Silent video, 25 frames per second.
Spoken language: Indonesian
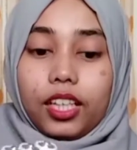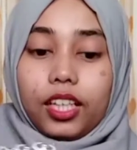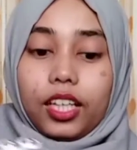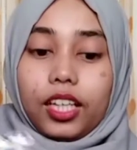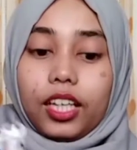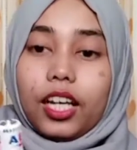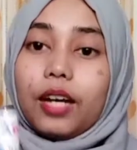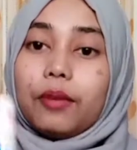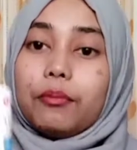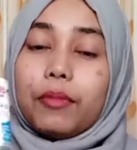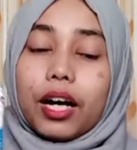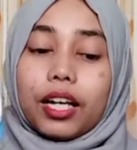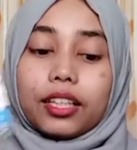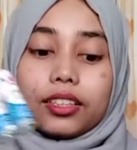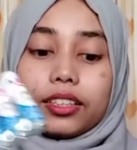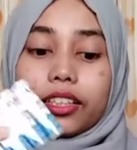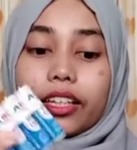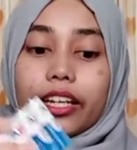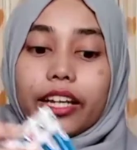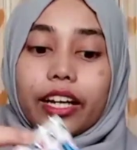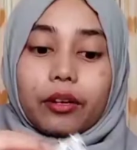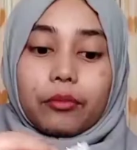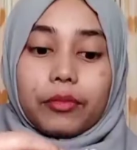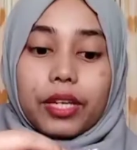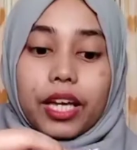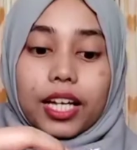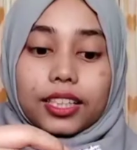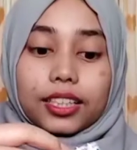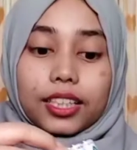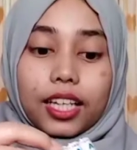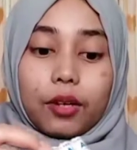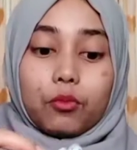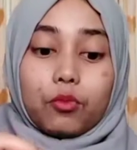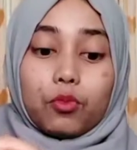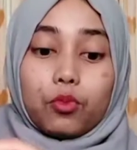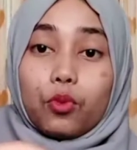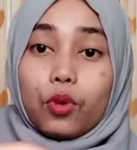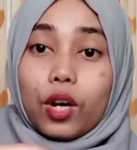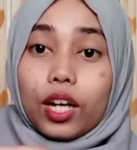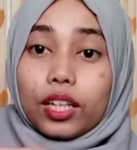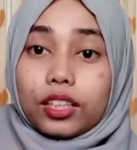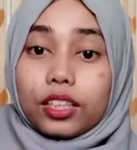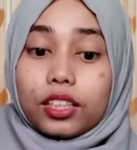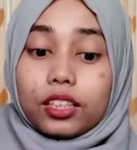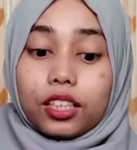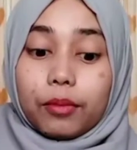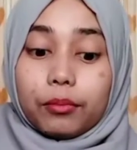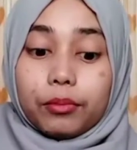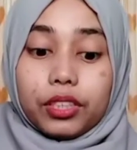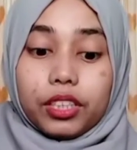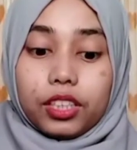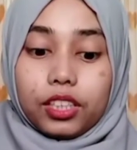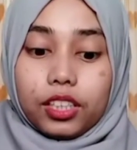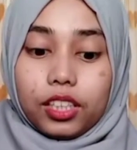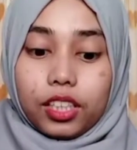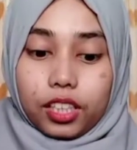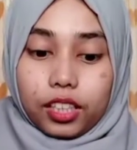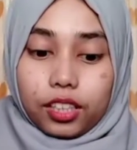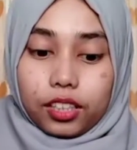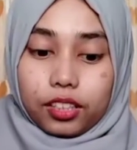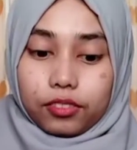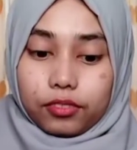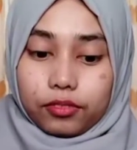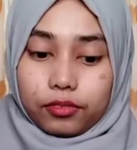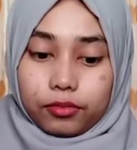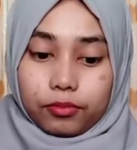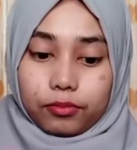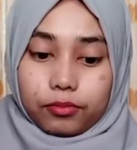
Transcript: ini baterai yang biasa buat jam dinding.